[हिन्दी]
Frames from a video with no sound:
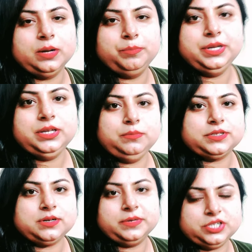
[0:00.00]
अभी
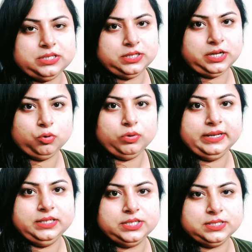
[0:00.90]
मिस्टर बजाज गए हुए
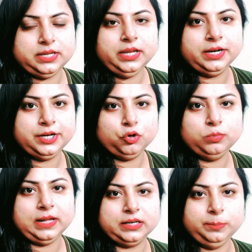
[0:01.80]
हैं नीचे से
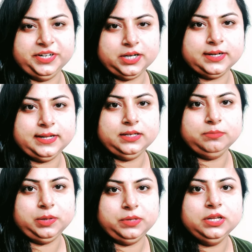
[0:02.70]
ट्यूब लाने बीटा डाइन
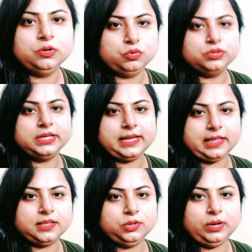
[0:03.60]
में भी उससे
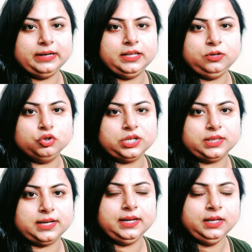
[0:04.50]
कहते तो है ठीक हो
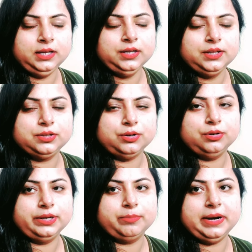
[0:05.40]
जाता है तो
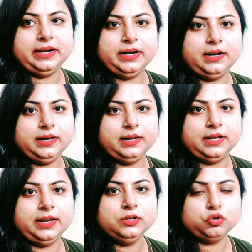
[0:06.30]
एक बैंडेड लेने
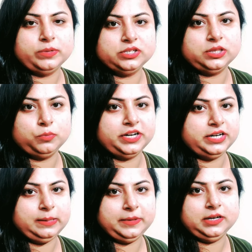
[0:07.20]
गए हैं सुबह से तो मैंने
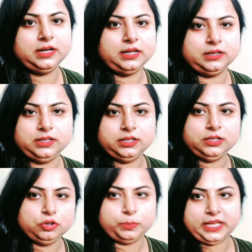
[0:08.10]
टेप ही लगा रखी
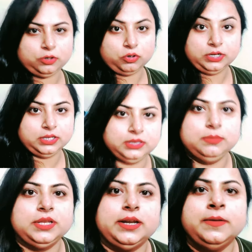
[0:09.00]
थी दोपहर को लगी
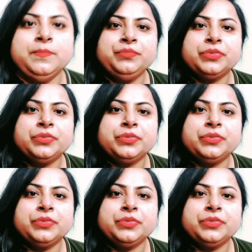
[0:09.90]
थी मेरे